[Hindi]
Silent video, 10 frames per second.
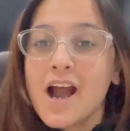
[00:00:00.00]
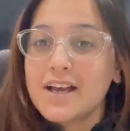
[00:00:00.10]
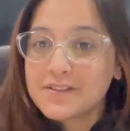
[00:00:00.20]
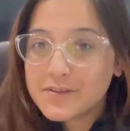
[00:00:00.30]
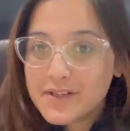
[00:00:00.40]

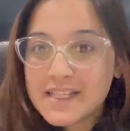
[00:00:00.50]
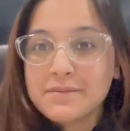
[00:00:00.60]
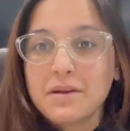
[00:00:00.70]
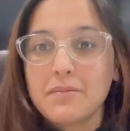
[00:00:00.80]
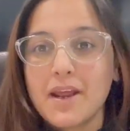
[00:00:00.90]
स्टूडेंट्स
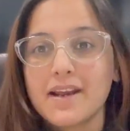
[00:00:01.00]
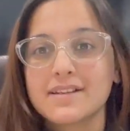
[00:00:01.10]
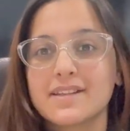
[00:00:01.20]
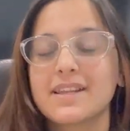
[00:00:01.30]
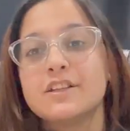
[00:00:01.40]
भी अप्लाई कर
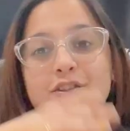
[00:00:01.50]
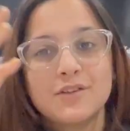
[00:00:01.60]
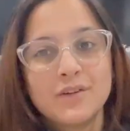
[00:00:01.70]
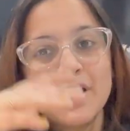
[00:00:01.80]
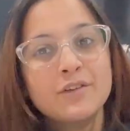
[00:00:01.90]
सकते हैं
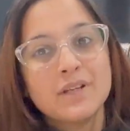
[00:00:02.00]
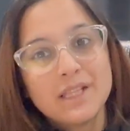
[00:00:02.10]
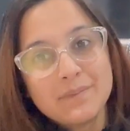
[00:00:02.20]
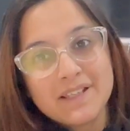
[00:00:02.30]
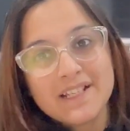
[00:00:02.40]
जिन्होंने
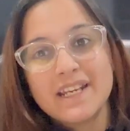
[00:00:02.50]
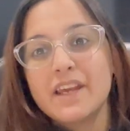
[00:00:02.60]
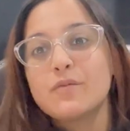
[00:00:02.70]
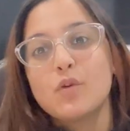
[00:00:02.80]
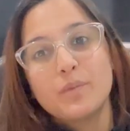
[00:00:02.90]
ट्वेल्थ पास करी है
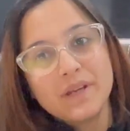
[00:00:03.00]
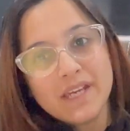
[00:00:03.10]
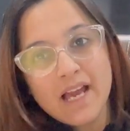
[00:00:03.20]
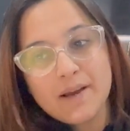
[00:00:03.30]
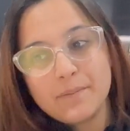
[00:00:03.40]
वो भी
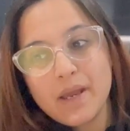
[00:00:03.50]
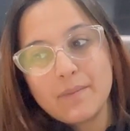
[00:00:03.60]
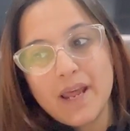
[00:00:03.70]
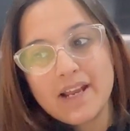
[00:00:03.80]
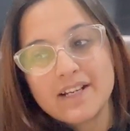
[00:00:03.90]
यहाँ पे
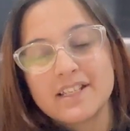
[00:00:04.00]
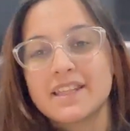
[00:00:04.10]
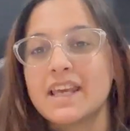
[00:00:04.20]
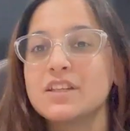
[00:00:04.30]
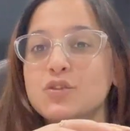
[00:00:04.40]
अप्लाई कर
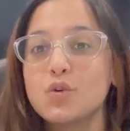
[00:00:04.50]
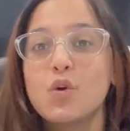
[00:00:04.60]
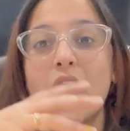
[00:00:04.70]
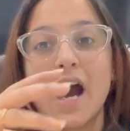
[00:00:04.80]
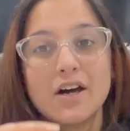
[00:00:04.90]
सकते हैं जो
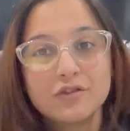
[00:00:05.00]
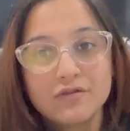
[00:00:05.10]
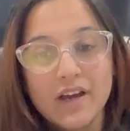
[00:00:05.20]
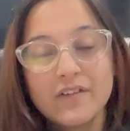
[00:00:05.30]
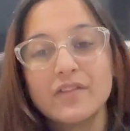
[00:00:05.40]
हाउस
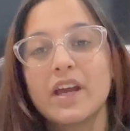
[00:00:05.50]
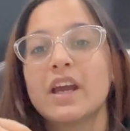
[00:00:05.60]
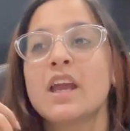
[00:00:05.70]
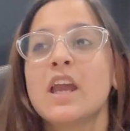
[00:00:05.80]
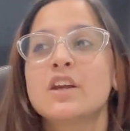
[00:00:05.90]
वाइफ हैं
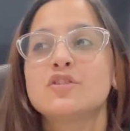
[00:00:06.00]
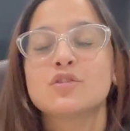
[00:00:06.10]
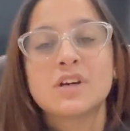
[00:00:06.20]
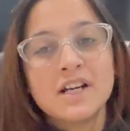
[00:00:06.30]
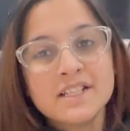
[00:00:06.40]
जो
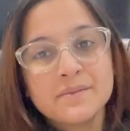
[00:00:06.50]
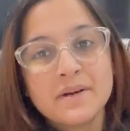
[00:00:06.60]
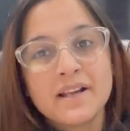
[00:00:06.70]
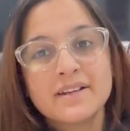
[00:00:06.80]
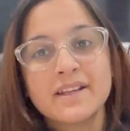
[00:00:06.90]
घर
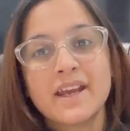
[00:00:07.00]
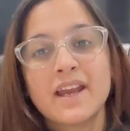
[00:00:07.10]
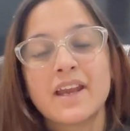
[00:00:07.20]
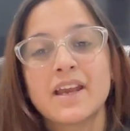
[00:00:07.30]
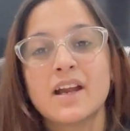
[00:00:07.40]
संभाल रही
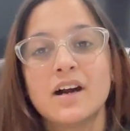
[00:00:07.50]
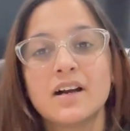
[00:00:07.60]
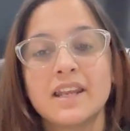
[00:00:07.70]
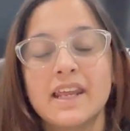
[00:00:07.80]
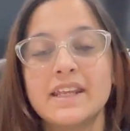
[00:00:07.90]
हैं
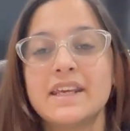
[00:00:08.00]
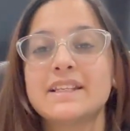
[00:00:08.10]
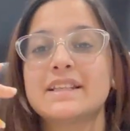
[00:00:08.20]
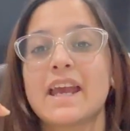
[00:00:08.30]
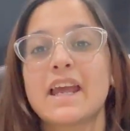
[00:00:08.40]

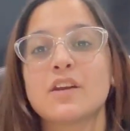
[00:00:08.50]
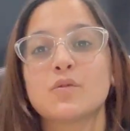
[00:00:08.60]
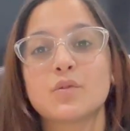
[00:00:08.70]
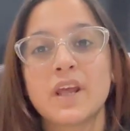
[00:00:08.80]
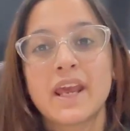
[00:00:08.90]
लेडीज़ एंड
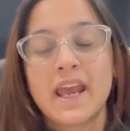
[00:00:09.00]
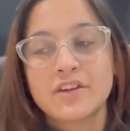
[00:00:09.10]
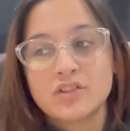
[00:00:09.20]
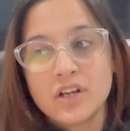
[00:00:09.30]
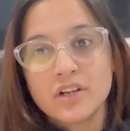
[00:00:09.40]
उन्हें
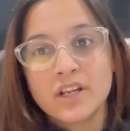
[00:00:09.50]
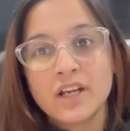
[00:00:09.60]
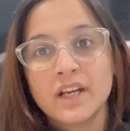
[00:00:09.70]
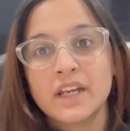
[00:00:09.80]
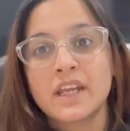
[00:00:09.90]
एक्स्ट्रा अर्निंग
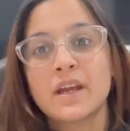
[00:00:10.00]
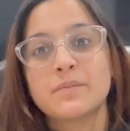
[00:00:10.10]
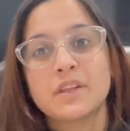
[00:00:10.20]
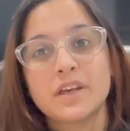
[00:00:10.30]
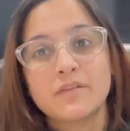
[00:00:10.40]
करनी है
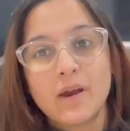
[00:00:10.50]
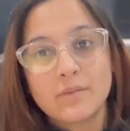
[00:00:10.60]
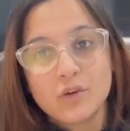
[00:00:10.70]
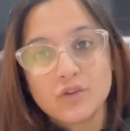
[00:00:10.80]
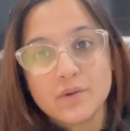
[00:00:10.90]
अपनी
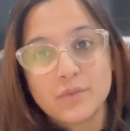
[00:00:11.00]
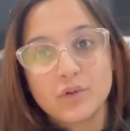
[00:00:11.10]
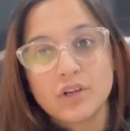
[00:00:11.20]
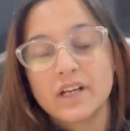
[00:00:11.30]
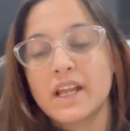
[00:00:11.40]
फैमिली को
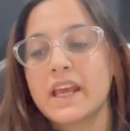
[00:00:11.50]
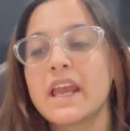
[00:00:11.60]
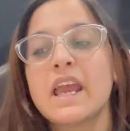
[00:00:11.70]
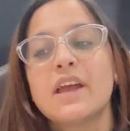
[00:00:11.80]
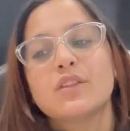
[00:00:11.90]
सपोर्ट करना है
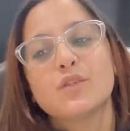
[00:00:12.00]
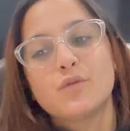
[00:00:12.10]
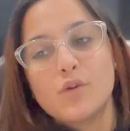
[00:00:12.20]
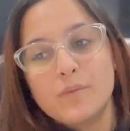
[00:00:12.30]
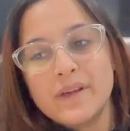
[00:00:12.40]
तो
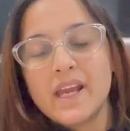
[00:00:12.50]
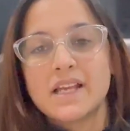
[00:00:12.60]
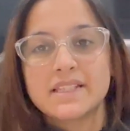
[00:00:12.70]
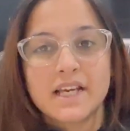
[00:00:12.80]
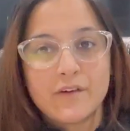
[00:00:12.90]
वो भी यहाँ
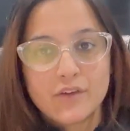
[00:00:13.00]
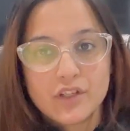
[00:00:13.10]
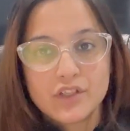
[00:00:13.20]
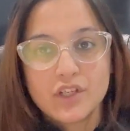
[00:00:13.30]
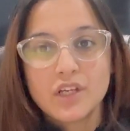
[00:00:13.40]
से काफ़ी
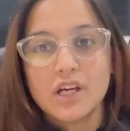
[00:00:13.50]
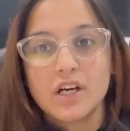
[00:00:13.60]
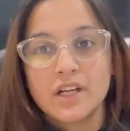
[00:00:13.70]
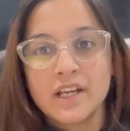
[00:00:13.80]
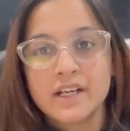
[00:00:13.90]
अच्छी
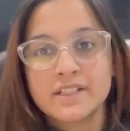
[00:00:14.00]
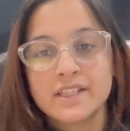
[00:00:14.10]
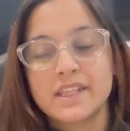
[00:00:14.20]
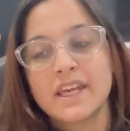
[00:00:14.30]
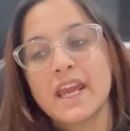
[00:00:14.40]
अर्निंग कर
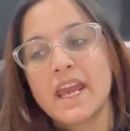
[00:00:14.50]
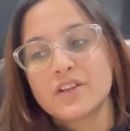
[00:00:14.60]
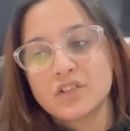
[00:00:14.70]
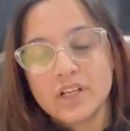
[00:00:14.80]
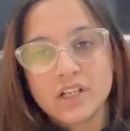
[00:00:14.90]
सकती हैं
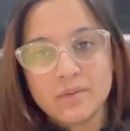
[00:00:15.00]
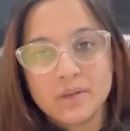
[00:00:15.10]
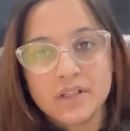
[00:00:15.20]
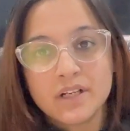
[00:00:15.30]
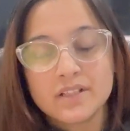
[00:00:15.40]
एक्स्ट्रा इनकम
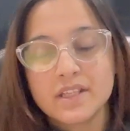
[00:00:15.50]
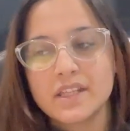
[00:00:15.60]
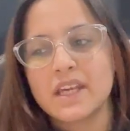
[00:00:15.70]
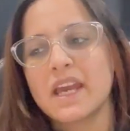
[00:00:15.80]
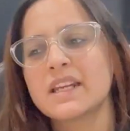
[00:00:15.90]
अर्न कर
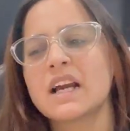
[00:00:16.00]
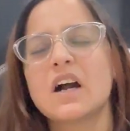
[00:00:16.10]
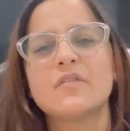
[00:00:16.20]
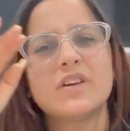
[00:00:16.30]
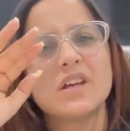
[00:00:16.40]
सकती हैं एंड
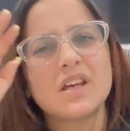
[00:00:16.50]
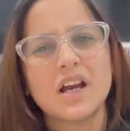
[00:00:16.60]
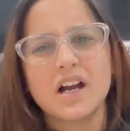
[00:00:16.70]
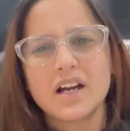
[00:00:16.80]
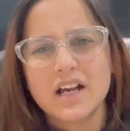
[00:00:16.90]
काफ़ी
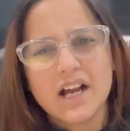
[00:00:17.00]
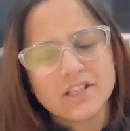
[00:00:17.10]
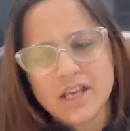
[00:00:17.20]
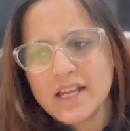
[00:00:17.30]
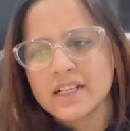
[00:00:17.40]

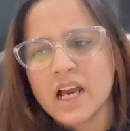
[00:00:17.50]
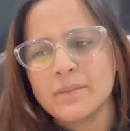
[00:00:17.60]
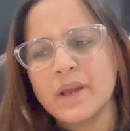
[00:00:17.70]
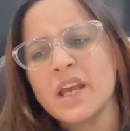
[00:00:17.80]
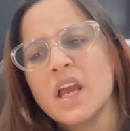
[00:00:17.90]
आसान काम
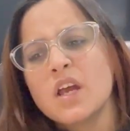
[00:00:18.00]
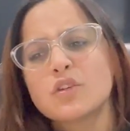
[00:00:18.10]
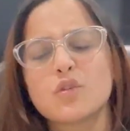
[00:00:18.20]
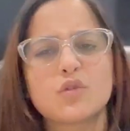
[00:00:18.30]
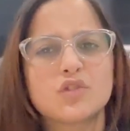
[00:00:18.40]
है
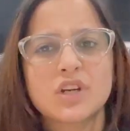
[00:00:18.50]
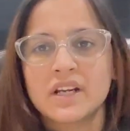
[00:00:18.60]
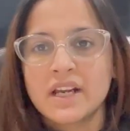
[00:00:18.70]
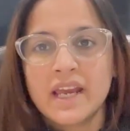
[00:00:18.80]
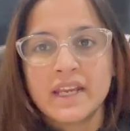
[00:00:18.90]
तो कुछ
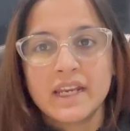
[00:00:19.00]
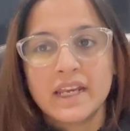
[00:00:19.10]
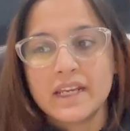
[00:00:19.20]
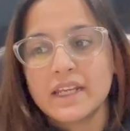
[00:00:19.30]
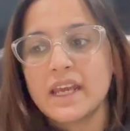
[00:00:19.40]
करना ही नहीं
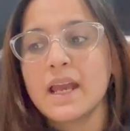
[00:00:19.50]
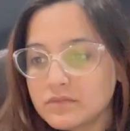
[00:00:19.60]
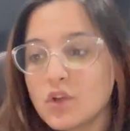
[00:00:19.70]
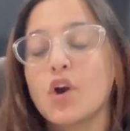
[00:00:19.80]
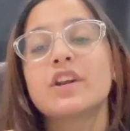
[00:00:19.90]
है ठीक है
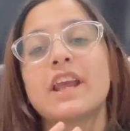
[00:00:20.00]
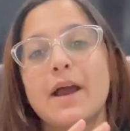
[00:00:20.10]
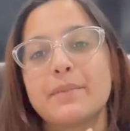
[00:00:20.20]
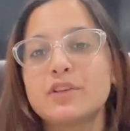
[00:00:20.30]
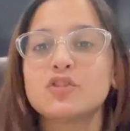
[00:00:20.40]
और
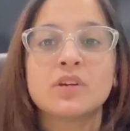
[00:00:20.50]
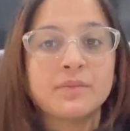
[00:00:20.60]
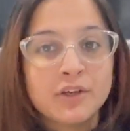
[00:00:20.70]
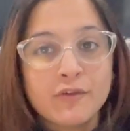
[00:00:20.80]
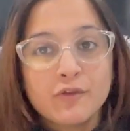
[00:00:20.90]
यहाँ पे जो
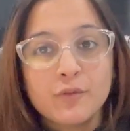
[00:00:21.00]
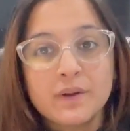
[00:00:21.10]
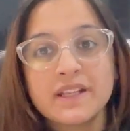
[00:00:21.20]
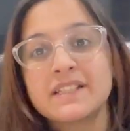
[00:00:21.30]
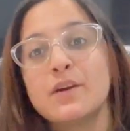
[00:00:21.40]
नंबर ऑफ
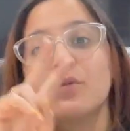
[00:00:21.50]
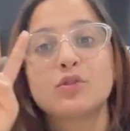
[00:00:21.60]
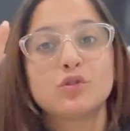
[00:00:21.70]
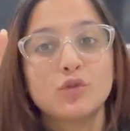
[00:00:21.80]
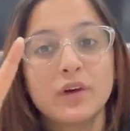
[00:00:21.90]
ओपनिंग्स हैं वो
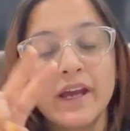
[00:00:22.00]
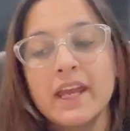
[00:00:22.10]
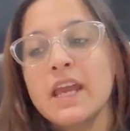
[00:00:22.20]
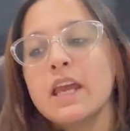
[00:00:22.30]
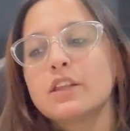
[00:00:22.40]
दो हैं
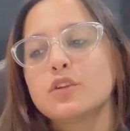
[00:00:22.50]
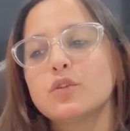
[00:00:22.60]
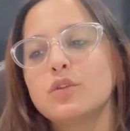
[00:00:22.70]
तो